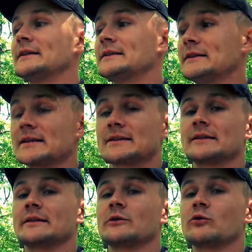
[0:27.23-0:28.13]

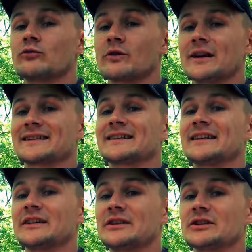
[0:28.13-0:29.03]
если у вас
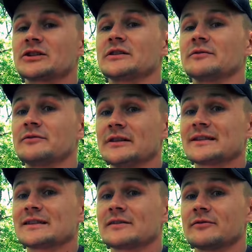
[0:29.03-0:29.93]
лишний
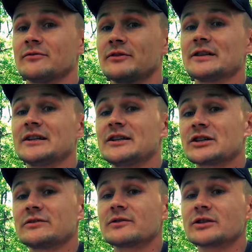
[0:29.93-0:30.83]
вес в виде
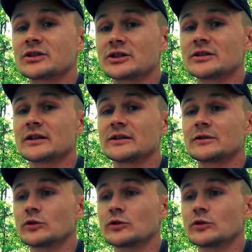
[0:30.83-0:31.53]
лишнего жира,